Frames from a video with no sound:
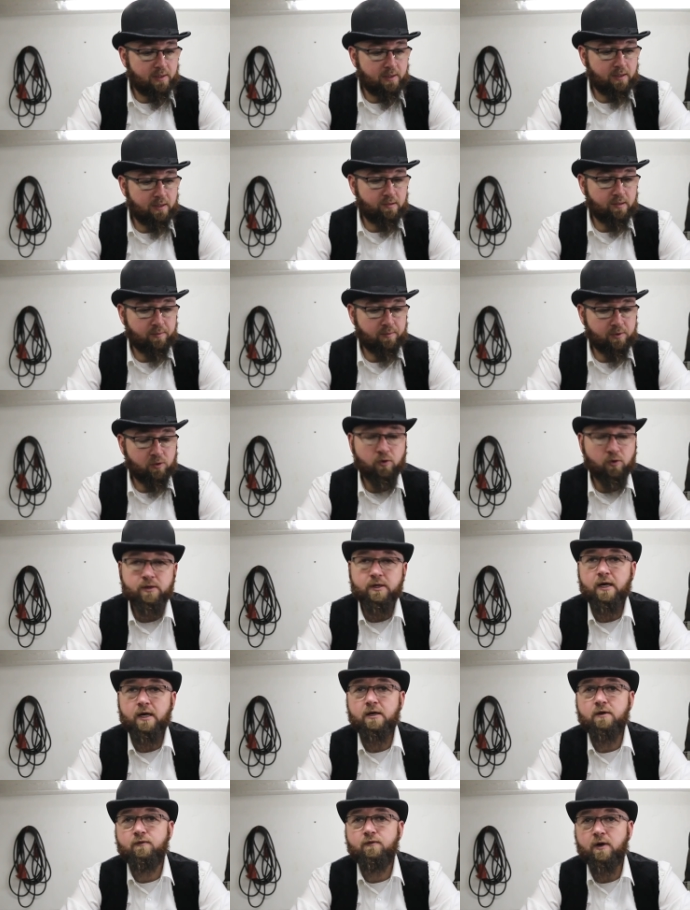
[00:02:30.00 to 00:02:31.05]
Jetzt habe ich heute
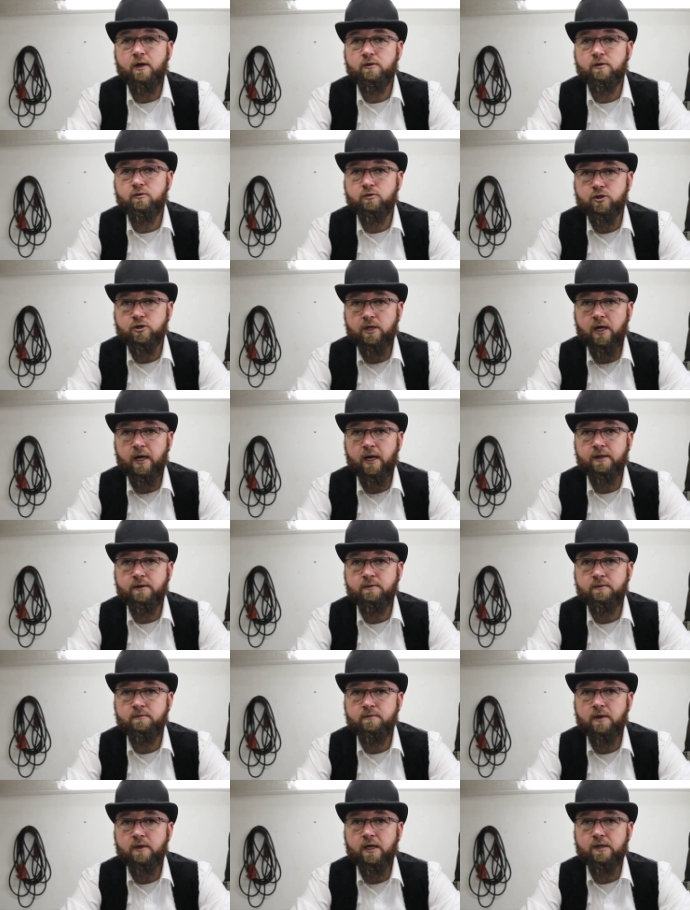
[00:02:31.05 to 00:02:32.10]
angefangen zu
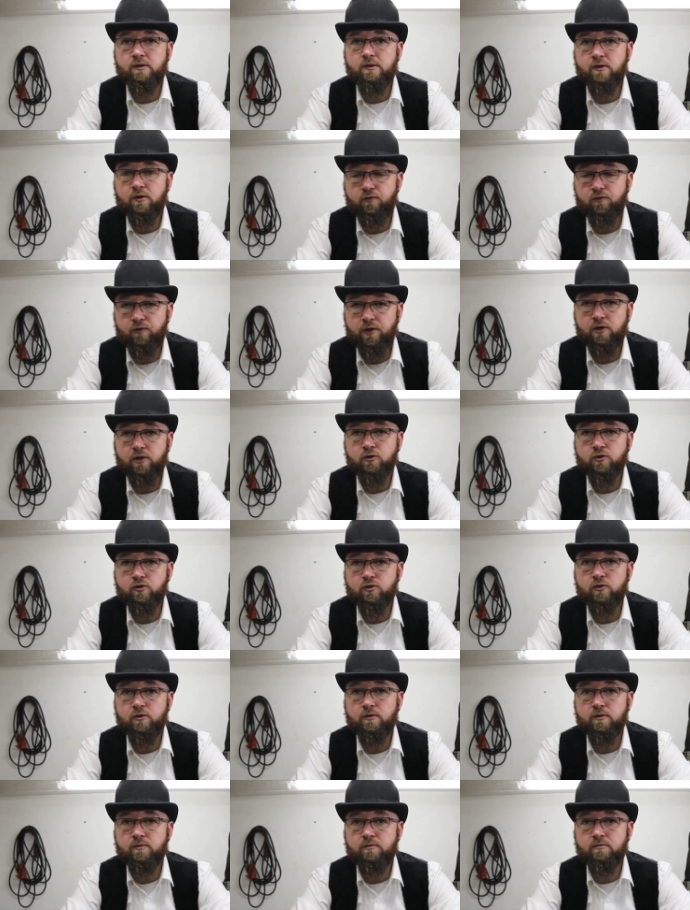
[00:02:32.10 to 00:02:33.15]
schneiden, hatte das Video
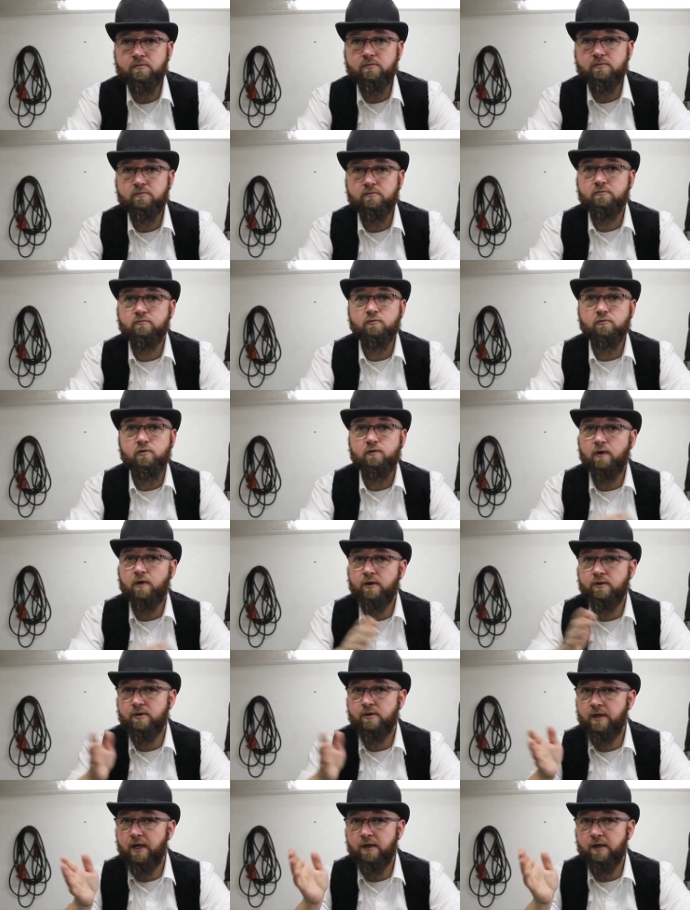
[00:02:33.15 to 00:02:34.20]
schon
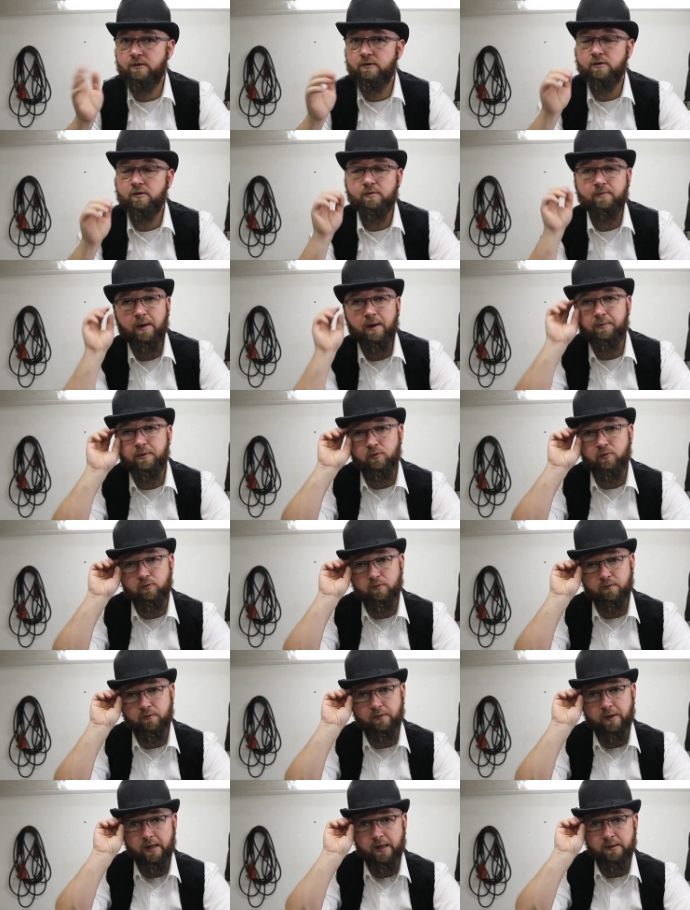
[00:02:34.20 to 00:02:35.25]
quasi die ersten zwei
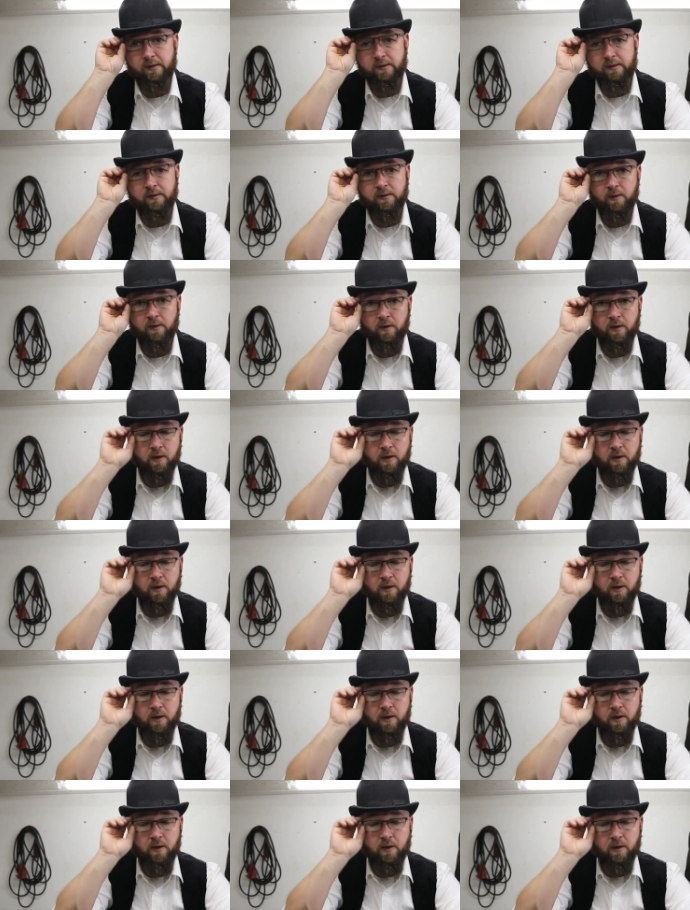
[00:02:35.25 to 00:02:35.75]
Minuten fertig.